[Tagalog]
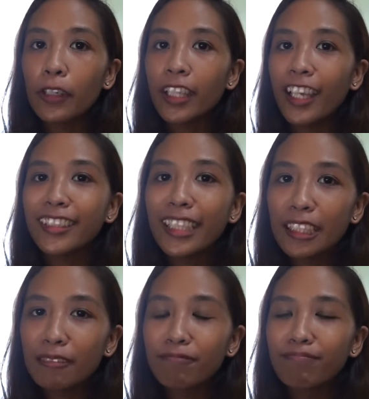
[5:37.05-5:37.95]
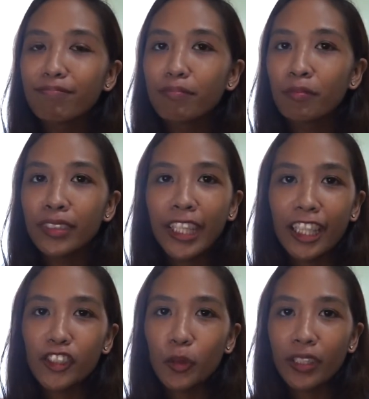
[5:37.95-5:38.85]
100
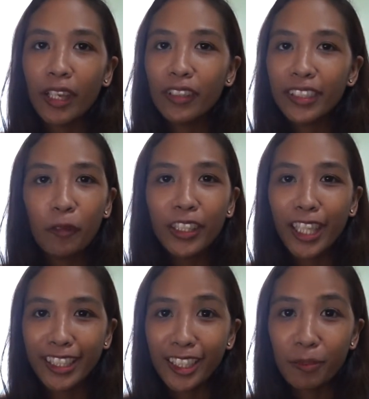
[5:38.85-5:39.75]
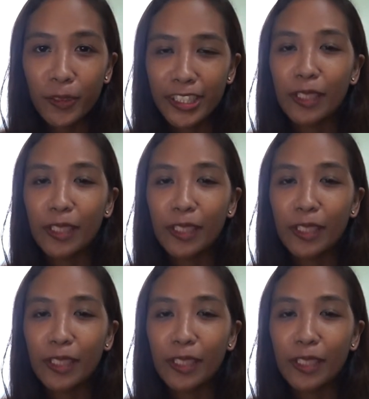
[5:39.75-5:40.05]
hindi, joke lang, hindi 100%.